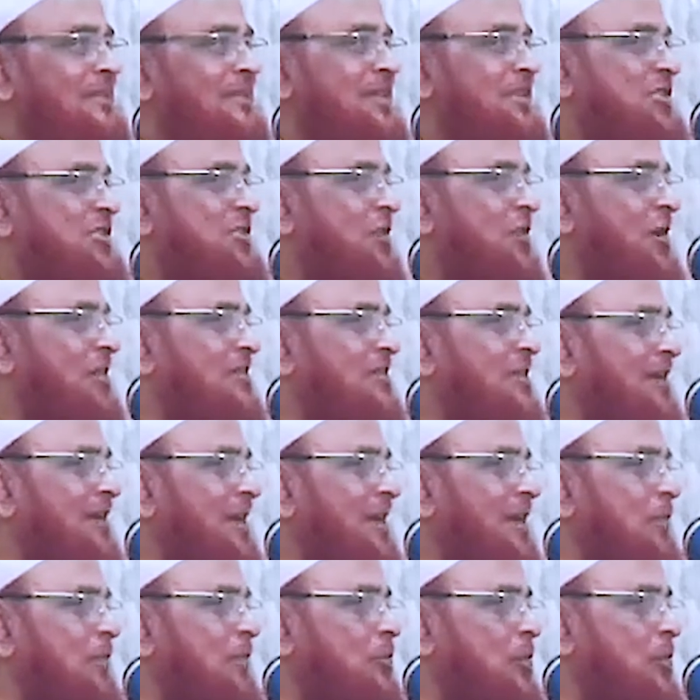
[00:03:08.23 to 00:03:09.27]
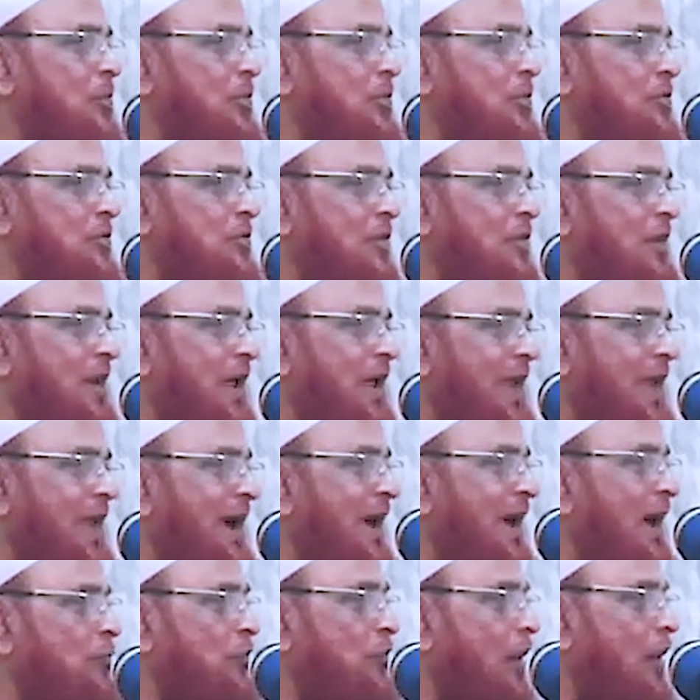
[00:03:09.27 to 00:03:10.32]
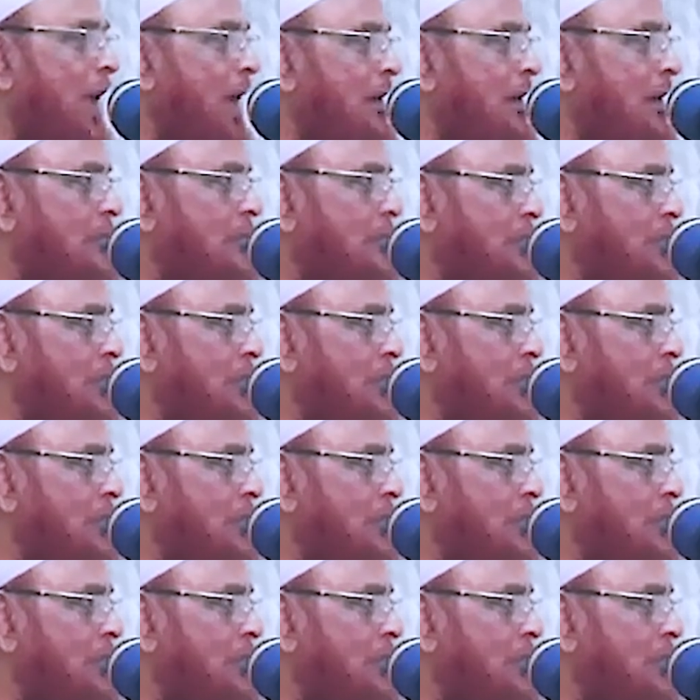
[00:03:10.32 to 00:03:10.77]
কাজে শয়তানের কুমন্ত্রণার আগাগুড়া